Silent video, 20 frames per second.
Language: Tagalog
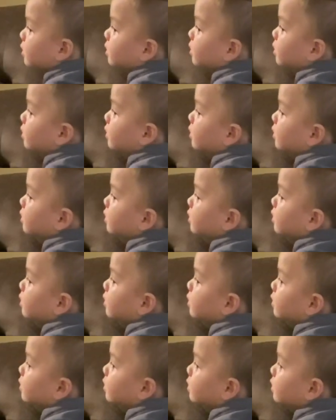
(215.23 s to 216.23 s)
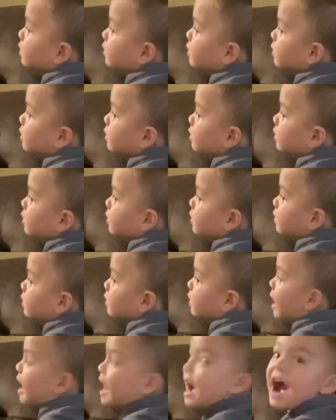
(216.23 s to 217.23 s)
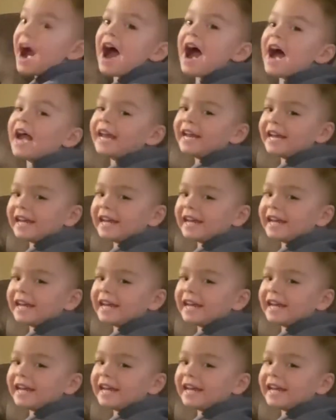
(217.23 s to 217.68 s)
You say hi. Hi.